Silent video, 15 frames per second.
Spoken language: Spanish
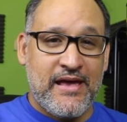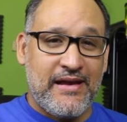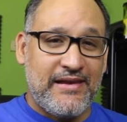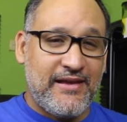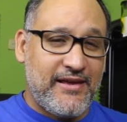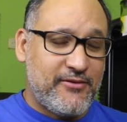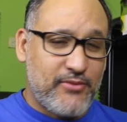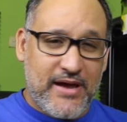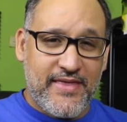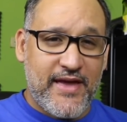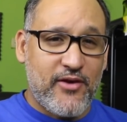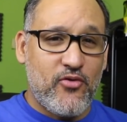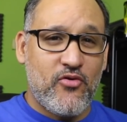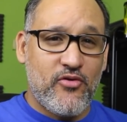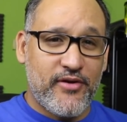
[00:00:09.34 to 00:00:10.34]
Les voy a
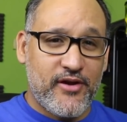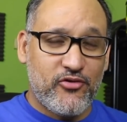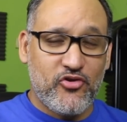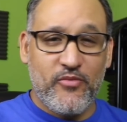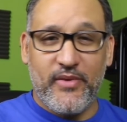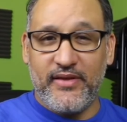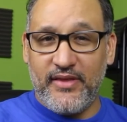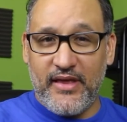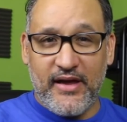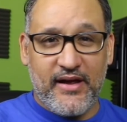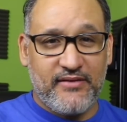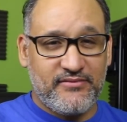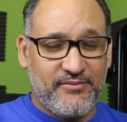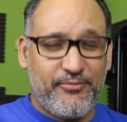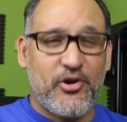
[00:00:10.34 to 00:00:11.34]
dar un resumen de
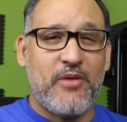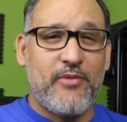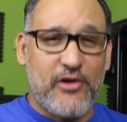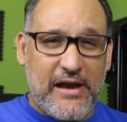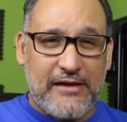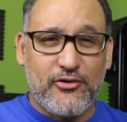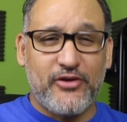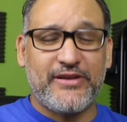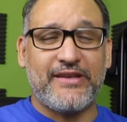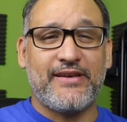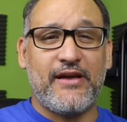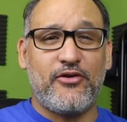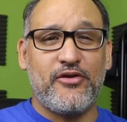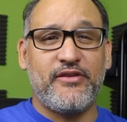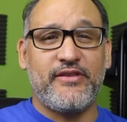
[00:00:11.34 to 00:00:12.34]
por lo menos las cosas
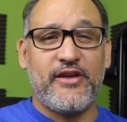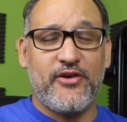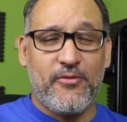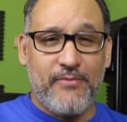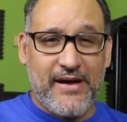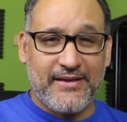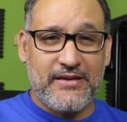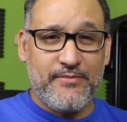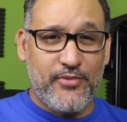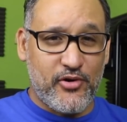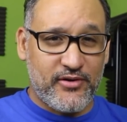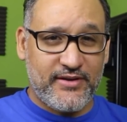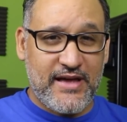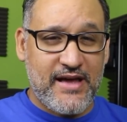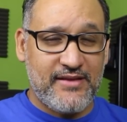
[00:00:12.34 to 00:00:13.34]
que considero más
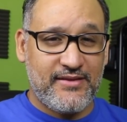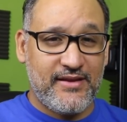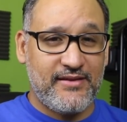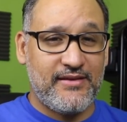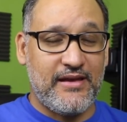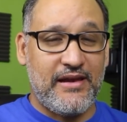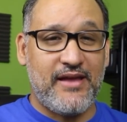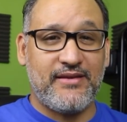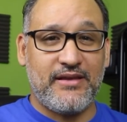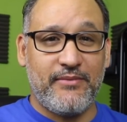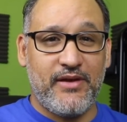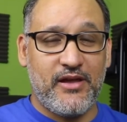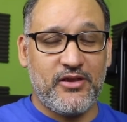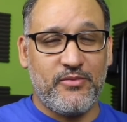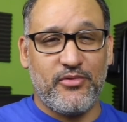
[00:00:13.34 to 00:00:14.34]
importantes del
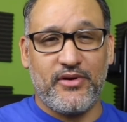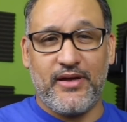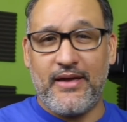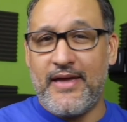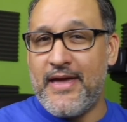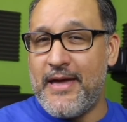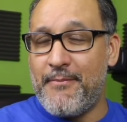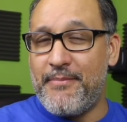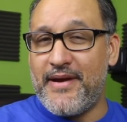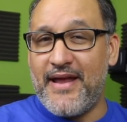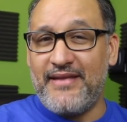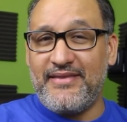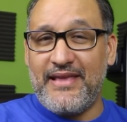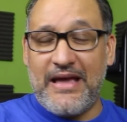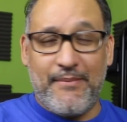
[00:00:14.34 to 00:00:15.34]
lanzamiento porque
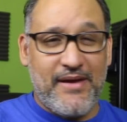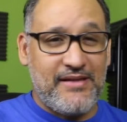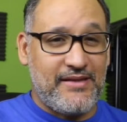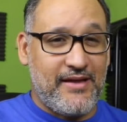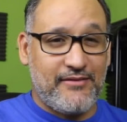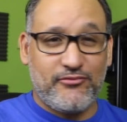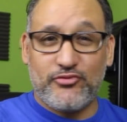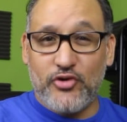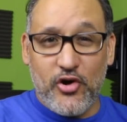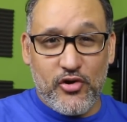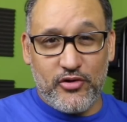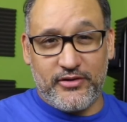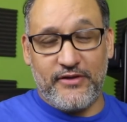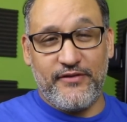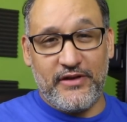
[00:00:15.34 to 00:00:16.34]
prácticamente
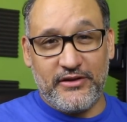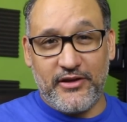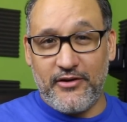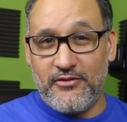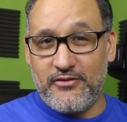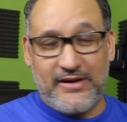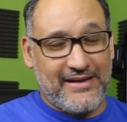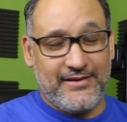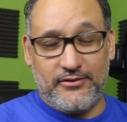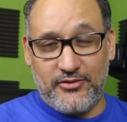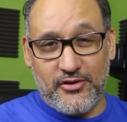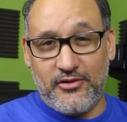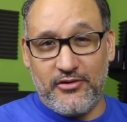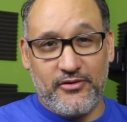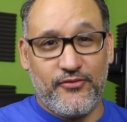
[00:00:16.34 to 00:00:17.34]
todo se filtró, casi
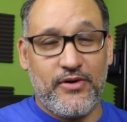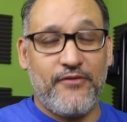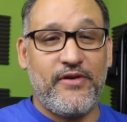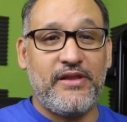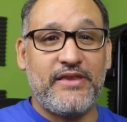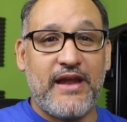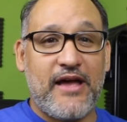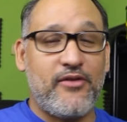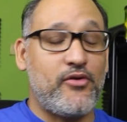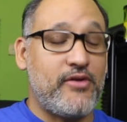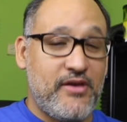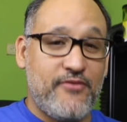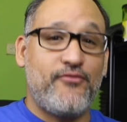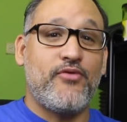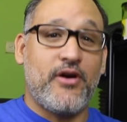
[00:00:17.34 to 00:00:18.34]
todo fue filtrado
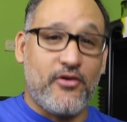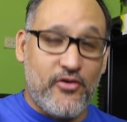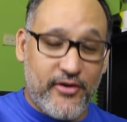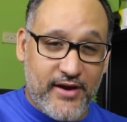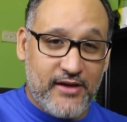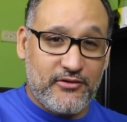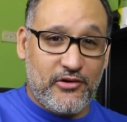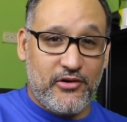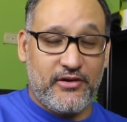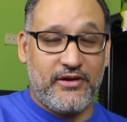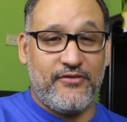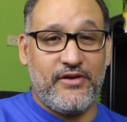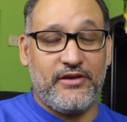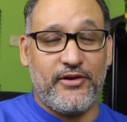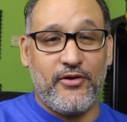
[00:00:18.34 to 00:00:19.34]
y fue correcto lo que
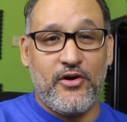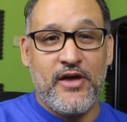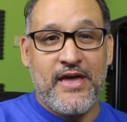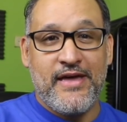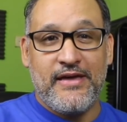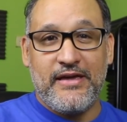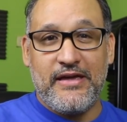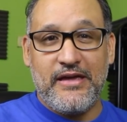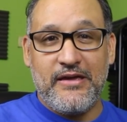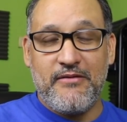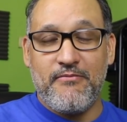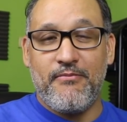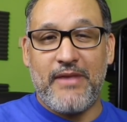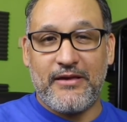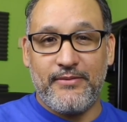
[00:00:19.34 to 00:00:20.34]
se filtró y
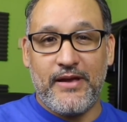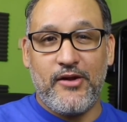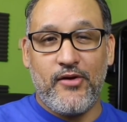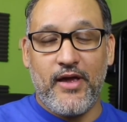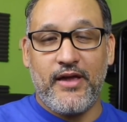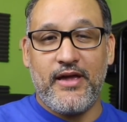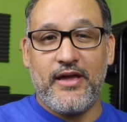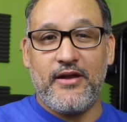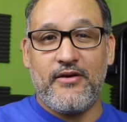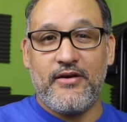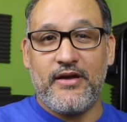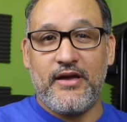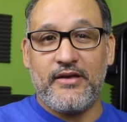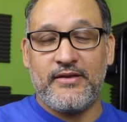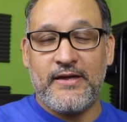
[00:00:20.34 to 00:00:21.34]
más bien lo que quiero
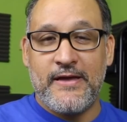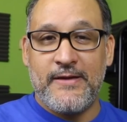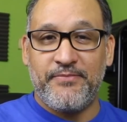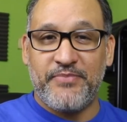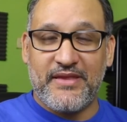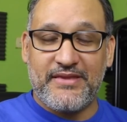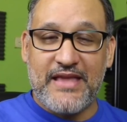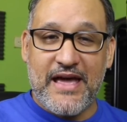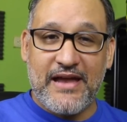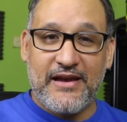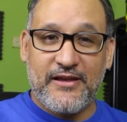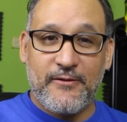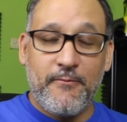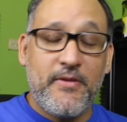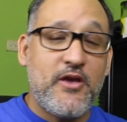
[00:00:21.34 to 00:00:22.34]
es
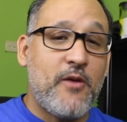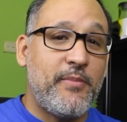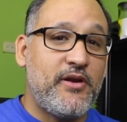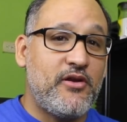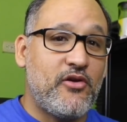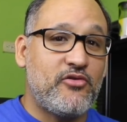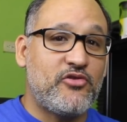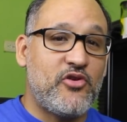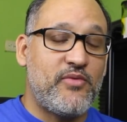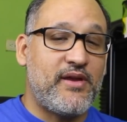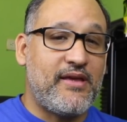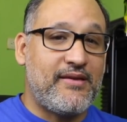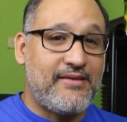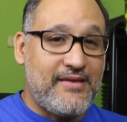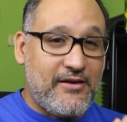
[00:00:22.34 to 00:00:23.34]
darles mi opinión
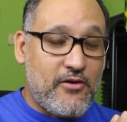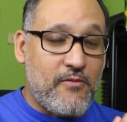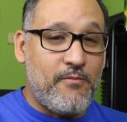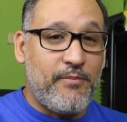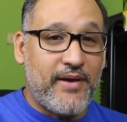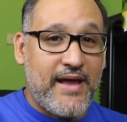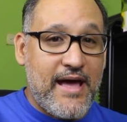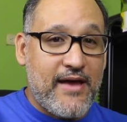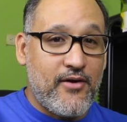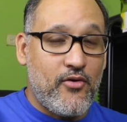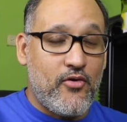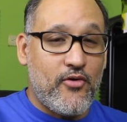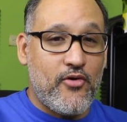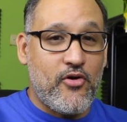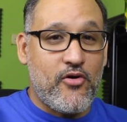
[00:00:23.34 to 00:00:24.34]
sobre si comprar
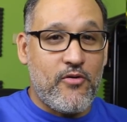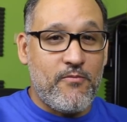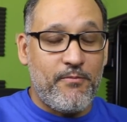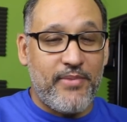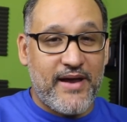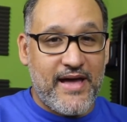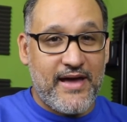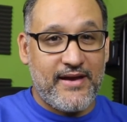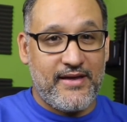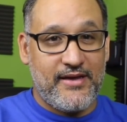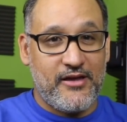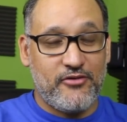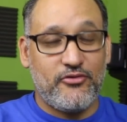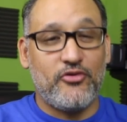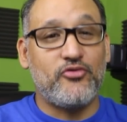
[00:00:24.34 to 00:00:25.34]
o no comprar
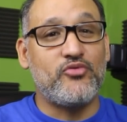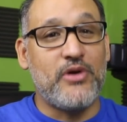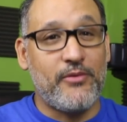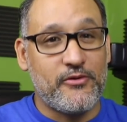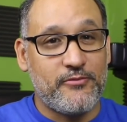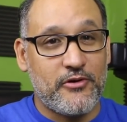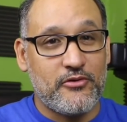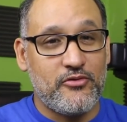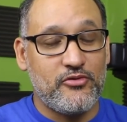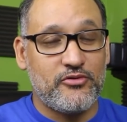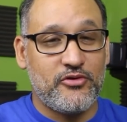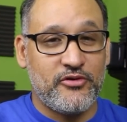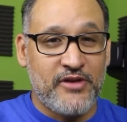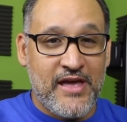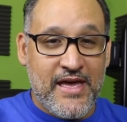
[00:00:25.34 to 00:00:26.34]
estos nuevos
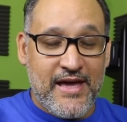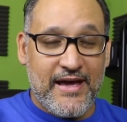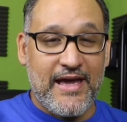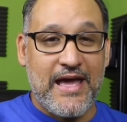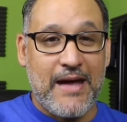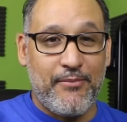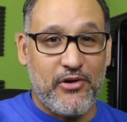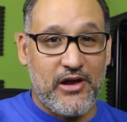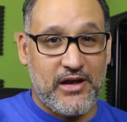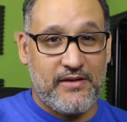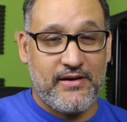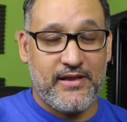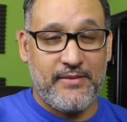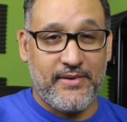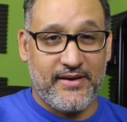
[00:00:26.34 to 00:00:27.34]
productos que Apple
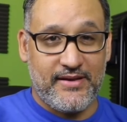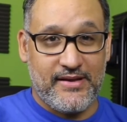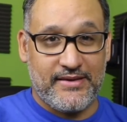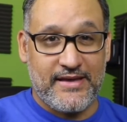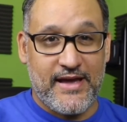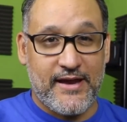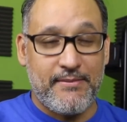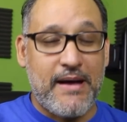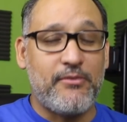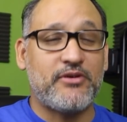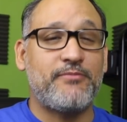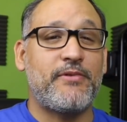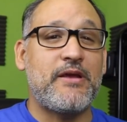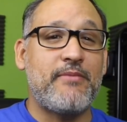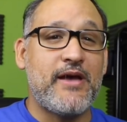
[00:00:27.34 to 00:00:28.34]
acaba de presentar.
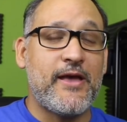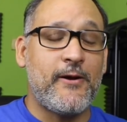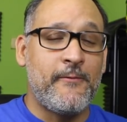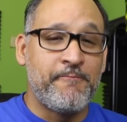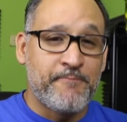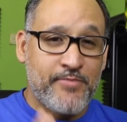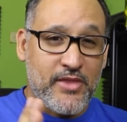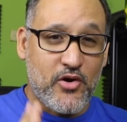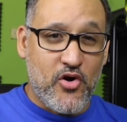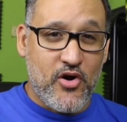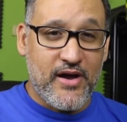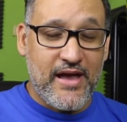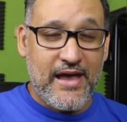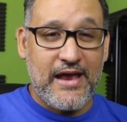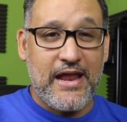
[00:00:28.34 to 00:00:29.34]
Vamos primero
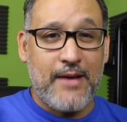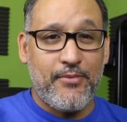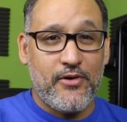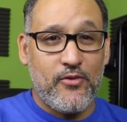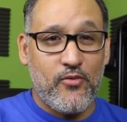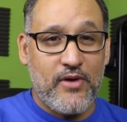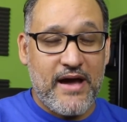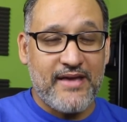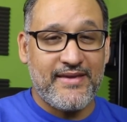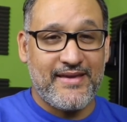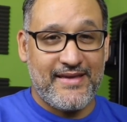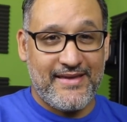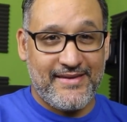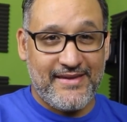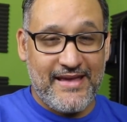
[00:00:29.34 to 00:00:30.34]
con el Apple Watch
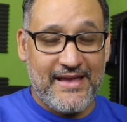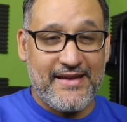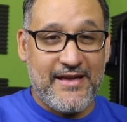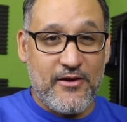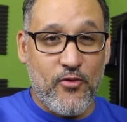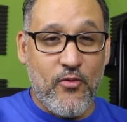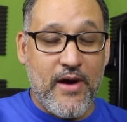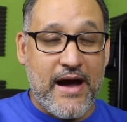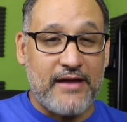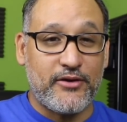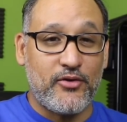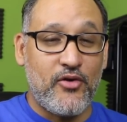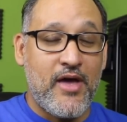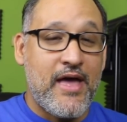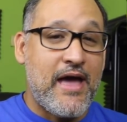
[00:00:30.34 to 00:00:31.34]
Serie
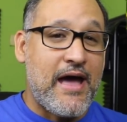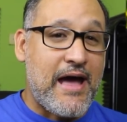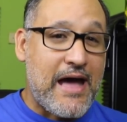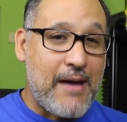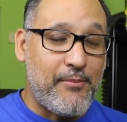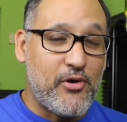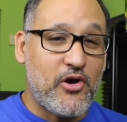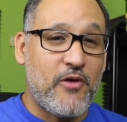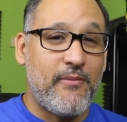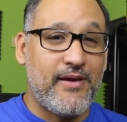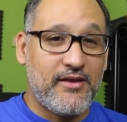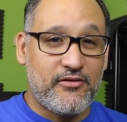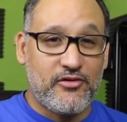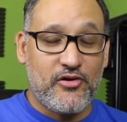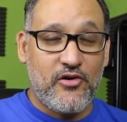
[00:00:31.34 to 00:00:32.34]
4. Apple
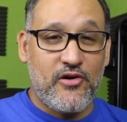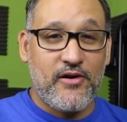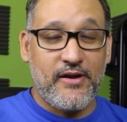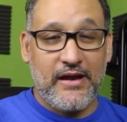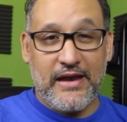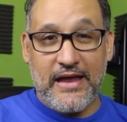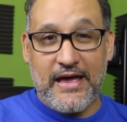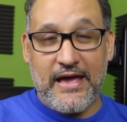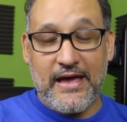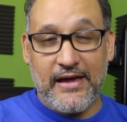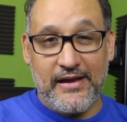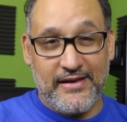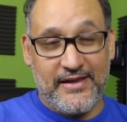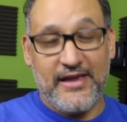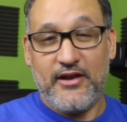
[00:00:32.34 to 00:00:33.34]
comenzó
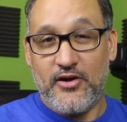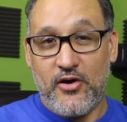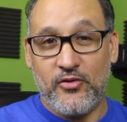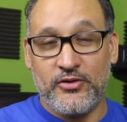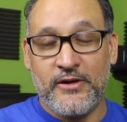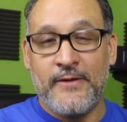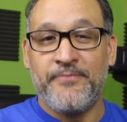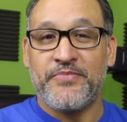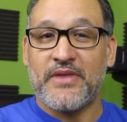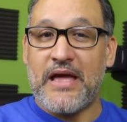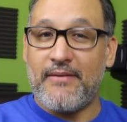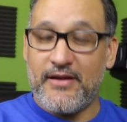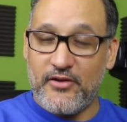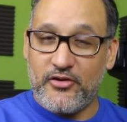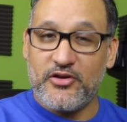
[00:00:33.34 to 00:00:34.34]
la, el keynote
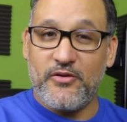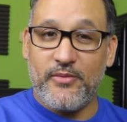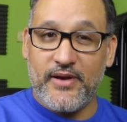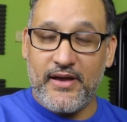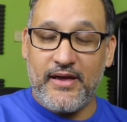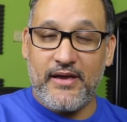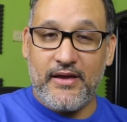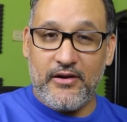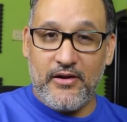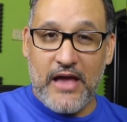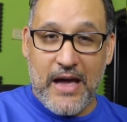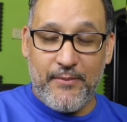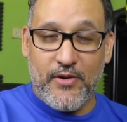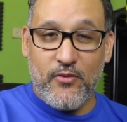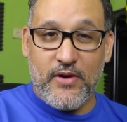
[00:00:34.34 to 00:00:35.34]
hablando sobre
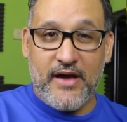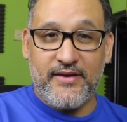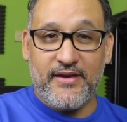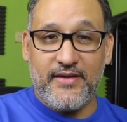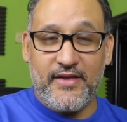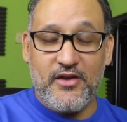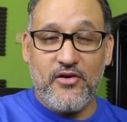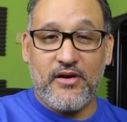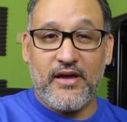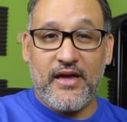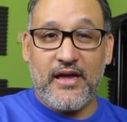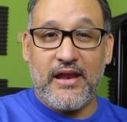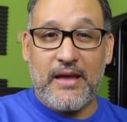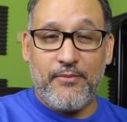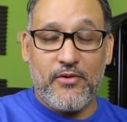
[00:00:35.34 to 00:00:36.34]
Apple Watch y dijo
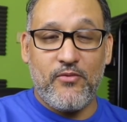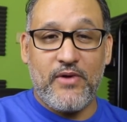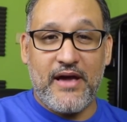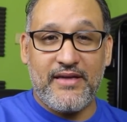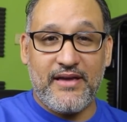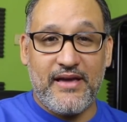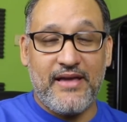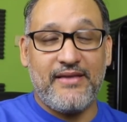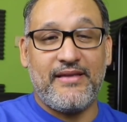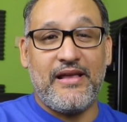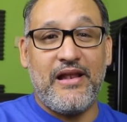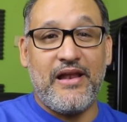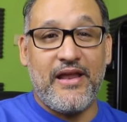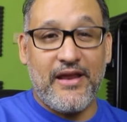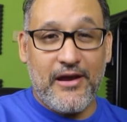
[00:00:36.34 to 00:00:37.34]
que el Apple Watch es
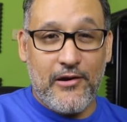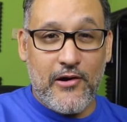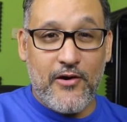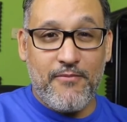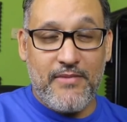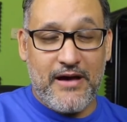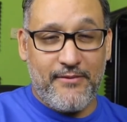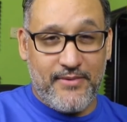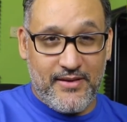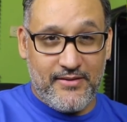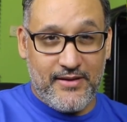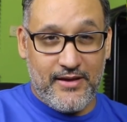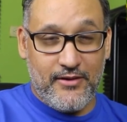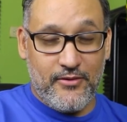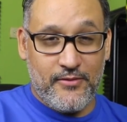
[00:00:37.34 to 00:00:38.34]
el reloj más
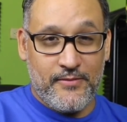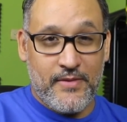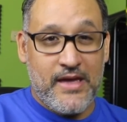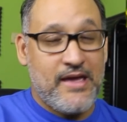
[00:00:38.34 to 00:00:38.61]
vendido.